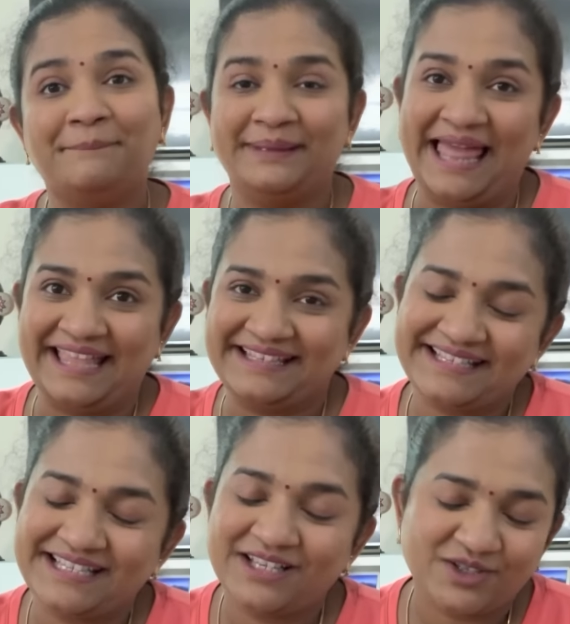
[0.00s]
பிளான்ஸ்
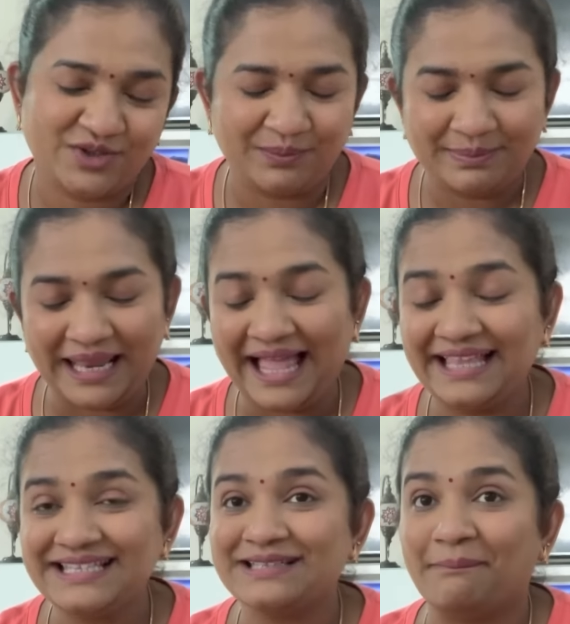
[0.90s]
ஸோ
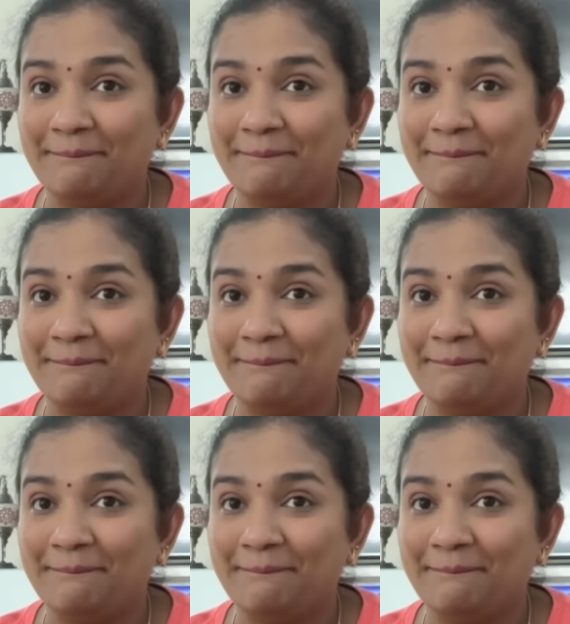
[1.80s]
பிளான்ஸ்